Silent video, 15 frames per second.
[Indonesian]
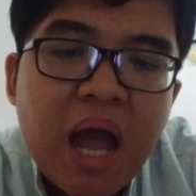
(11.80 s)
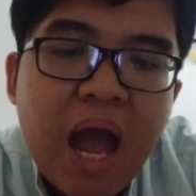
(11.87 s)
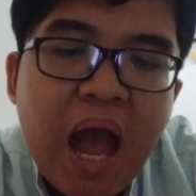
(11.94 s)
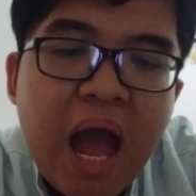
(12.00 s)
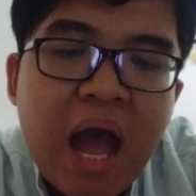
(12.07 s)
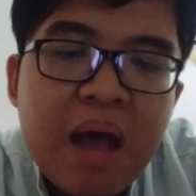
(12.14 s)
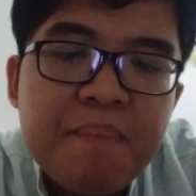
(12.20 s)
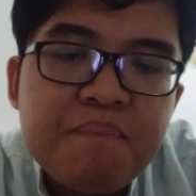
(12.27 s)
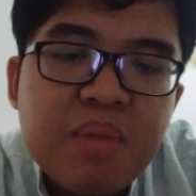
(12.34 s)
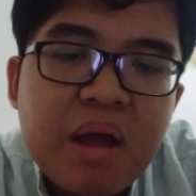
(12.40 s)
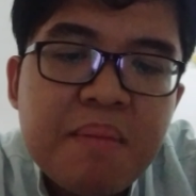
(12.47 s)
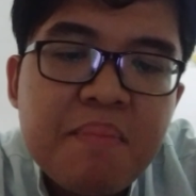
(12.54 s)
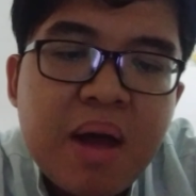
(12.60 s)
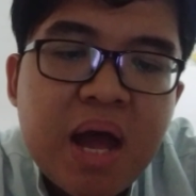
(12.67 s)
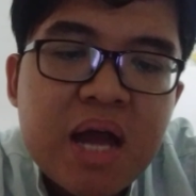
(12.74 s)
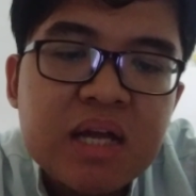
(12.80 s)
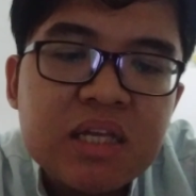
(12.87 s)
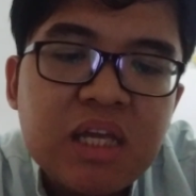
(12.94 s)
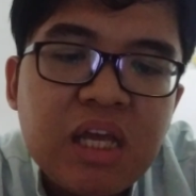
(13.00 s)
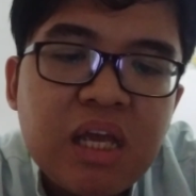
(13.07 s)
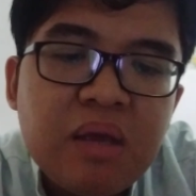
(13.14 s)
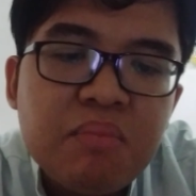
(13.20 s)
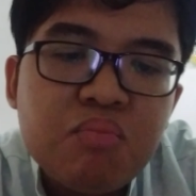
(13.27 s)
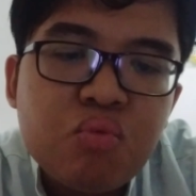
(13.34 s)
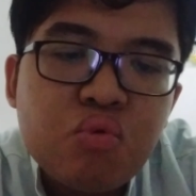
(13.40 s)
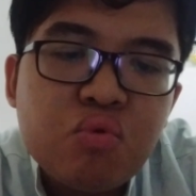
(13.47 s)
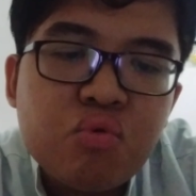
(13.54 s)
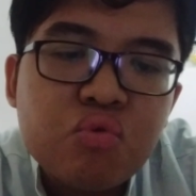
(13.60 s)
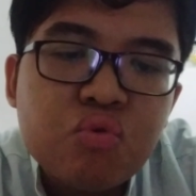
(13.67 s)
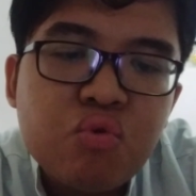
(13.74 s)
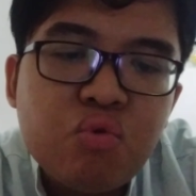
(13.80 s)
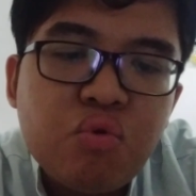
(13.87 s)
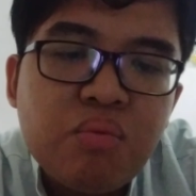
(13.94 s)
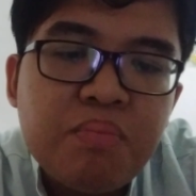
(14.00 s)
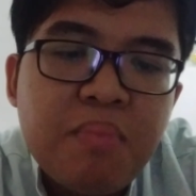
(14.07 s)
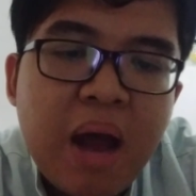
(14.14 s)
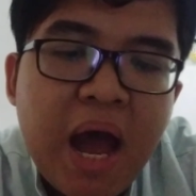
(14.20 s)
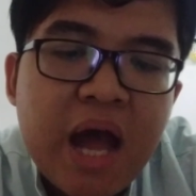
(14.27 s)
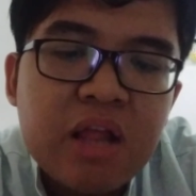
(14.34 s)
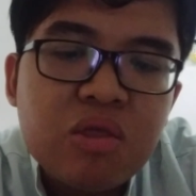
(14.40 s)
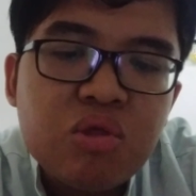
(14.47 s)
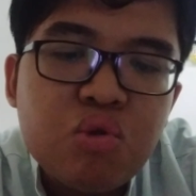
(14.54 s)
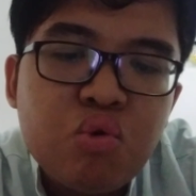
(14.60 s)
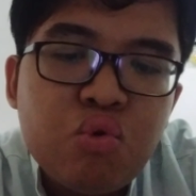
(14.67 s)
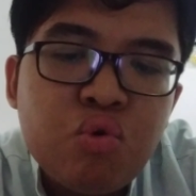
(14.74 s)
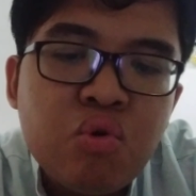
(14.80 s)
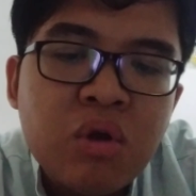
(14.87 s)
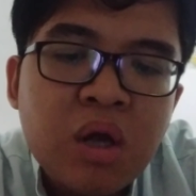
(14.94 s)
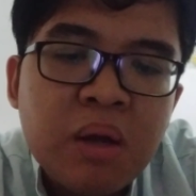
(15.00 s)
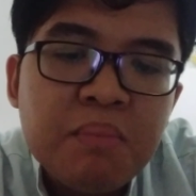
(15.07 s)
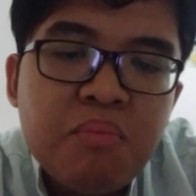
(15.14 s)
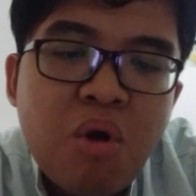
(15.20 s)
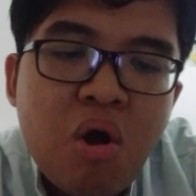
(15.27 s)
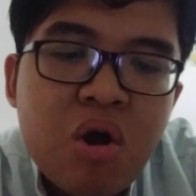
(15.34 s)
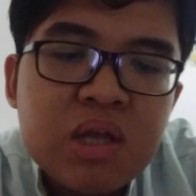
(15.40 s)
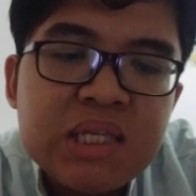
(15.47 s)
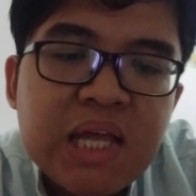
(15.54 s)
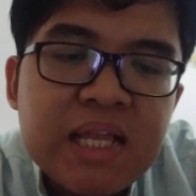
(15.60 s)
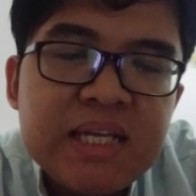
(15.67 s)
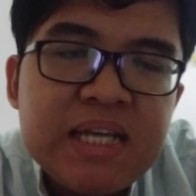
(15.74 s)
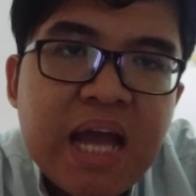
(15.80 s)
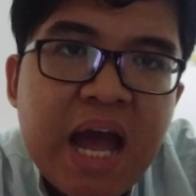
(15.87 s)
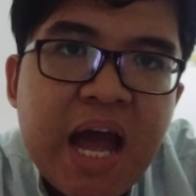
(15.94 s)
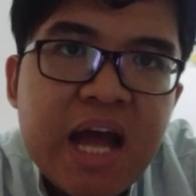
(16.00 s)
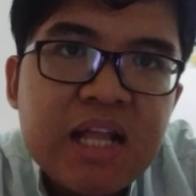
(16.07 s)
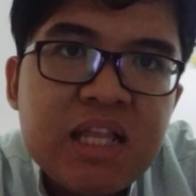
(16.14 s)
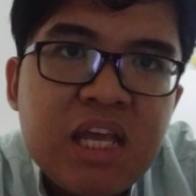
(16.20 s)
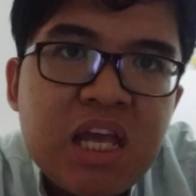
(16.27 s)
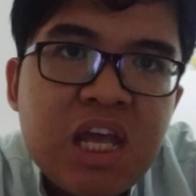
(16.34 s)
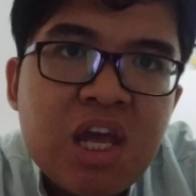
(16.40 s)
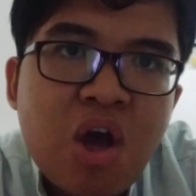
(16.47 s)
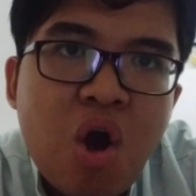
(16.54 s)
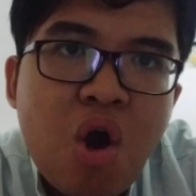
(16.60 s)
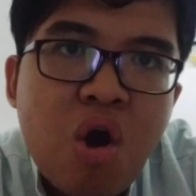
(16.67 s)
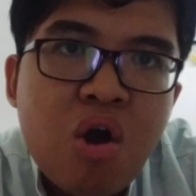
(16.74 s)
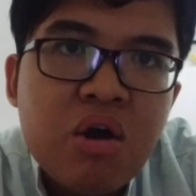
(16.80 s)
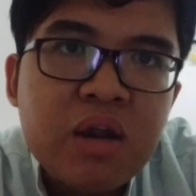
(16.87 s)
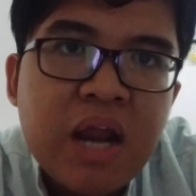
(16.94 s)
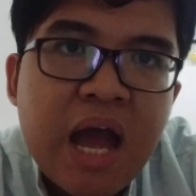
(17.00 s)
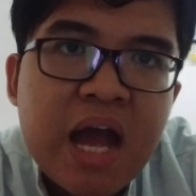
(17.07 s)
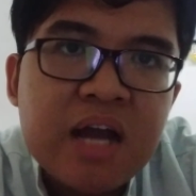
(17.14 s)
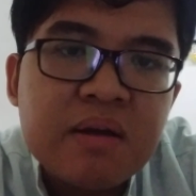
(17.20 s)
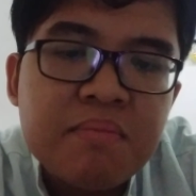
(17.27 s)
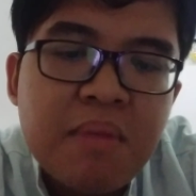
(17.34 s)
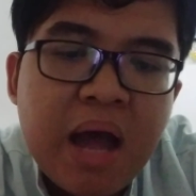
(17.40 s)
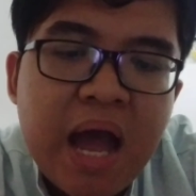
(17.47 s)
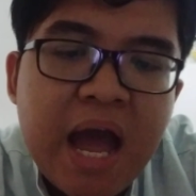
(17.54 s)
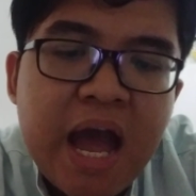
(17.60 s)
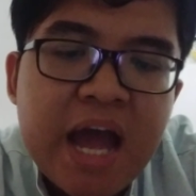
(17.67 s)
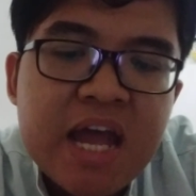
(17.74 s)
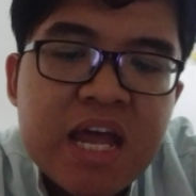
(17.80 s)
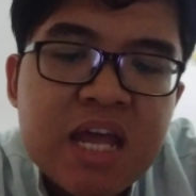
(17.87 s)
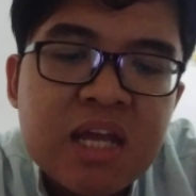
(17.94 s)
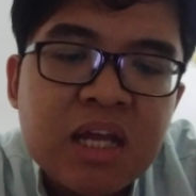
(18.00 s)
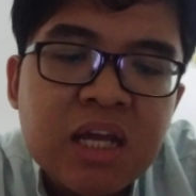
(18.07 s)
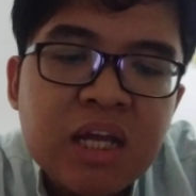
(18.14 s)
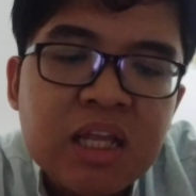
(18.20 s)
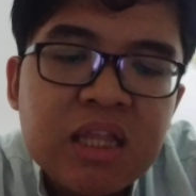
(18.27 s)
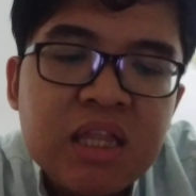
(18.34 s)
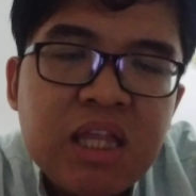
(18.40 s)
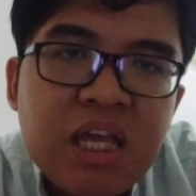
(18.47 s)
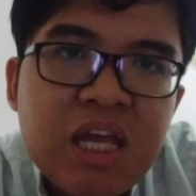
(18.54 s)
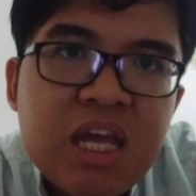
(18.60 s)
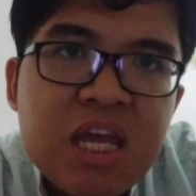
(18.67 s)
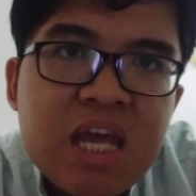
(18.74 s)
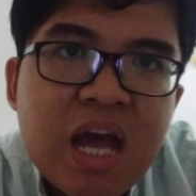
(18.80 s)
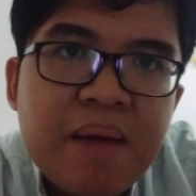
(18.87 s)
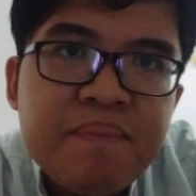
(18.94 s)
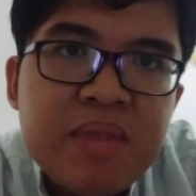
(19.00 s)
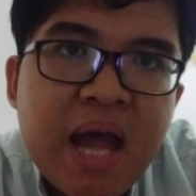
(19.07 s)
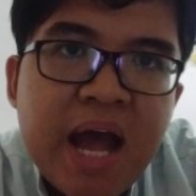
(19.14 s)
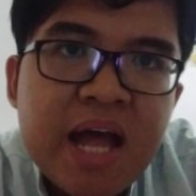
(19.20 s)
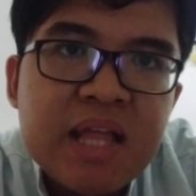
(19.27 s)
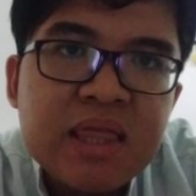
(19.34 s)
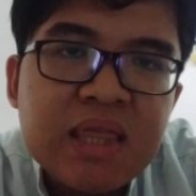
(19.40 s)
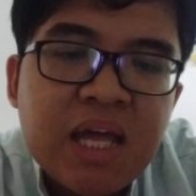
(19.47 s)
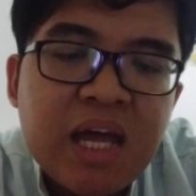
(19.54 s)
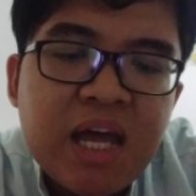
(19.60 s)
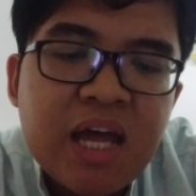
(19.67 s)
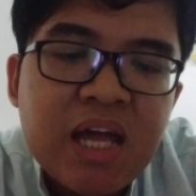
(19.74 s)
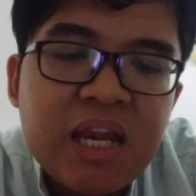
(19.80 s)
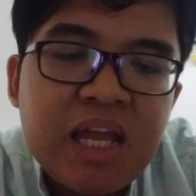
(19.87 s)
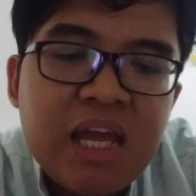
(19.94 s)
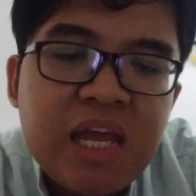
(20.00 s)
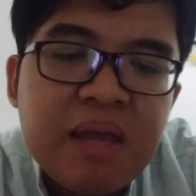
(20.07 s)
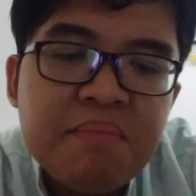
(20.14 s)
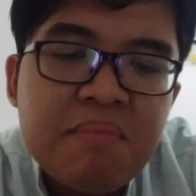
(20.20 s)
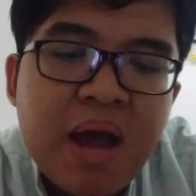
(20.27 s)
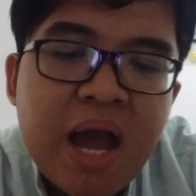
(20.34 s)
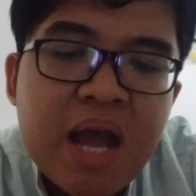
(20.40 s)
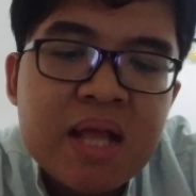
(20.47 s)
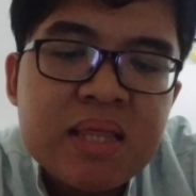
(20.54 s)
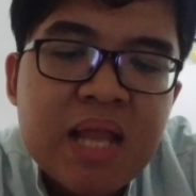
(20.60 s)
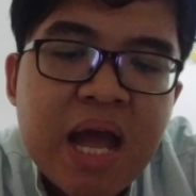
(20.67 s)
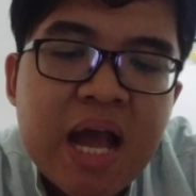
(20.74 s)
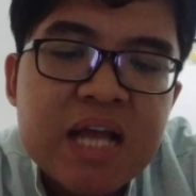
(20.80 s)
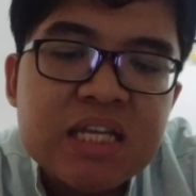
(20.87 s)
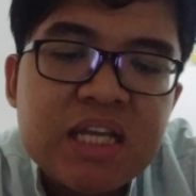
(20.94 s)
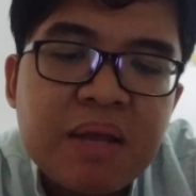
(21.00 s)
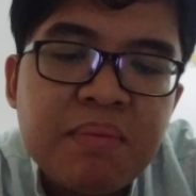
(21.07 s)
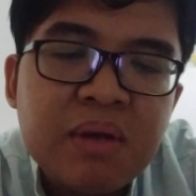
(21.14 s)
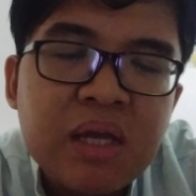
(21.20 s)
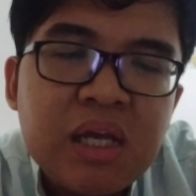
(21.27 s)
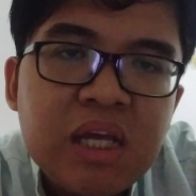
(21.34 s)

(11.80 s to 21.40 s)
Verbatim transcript: Apa bagimu ku batu Bosan jadi orang baik Diam dan terima nasib